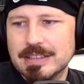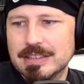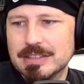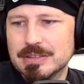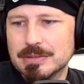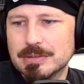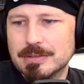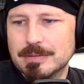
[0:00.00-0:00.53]

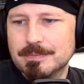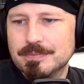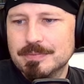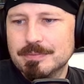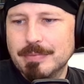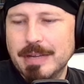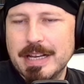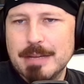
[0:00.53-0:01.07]
Also
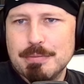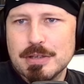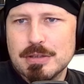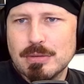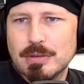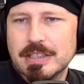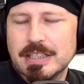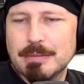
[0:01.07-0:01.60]
meine
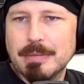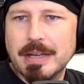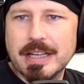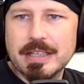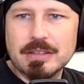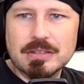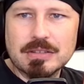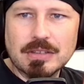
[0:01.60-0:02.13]
persönliche
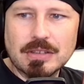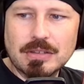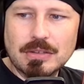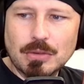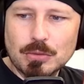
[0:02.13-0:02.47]
Meinung,